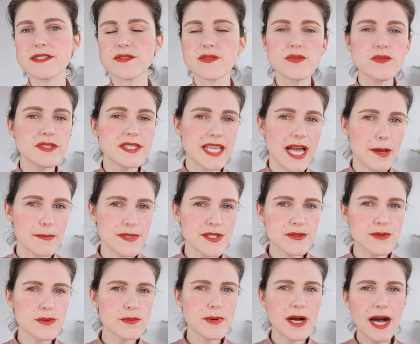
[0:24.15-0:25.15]
zusammen
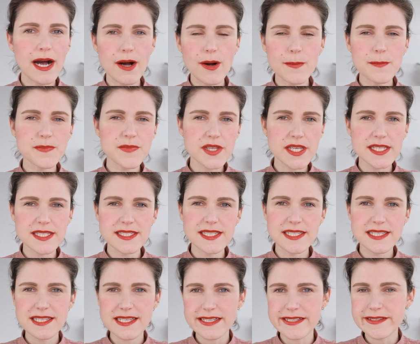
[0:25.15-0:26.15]
überhaupt
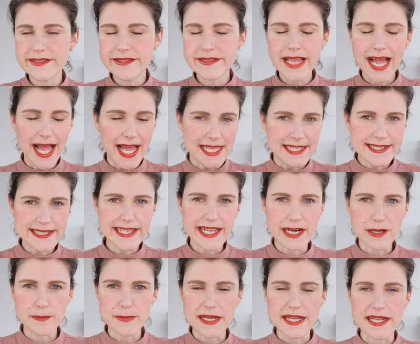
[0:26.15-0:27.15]
richtig in
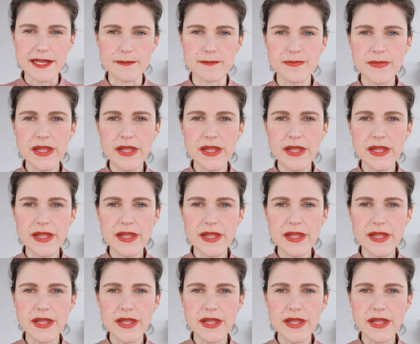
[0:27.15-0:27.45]
Einklang bringen.